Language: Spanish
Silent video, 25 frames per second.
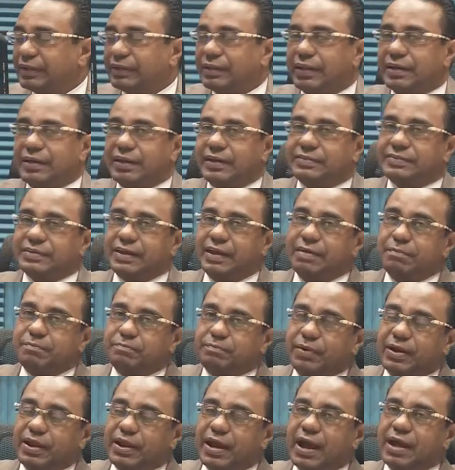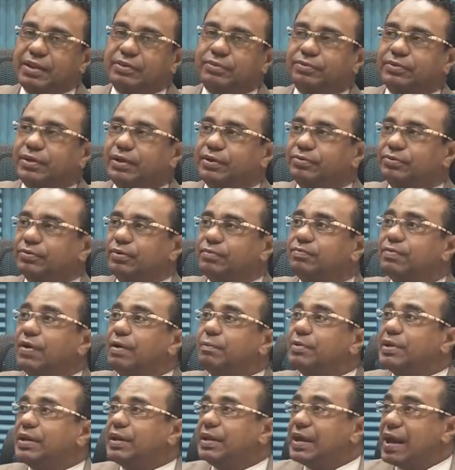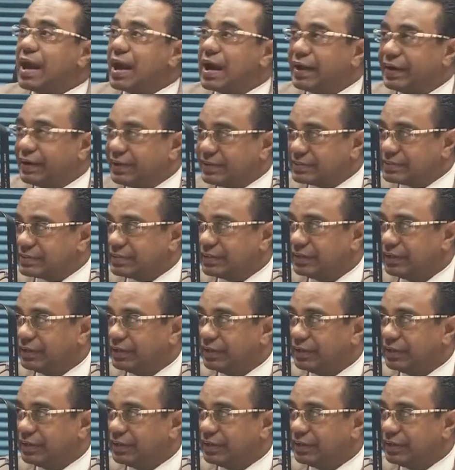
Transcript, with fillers: Tienes empleados que son familiares,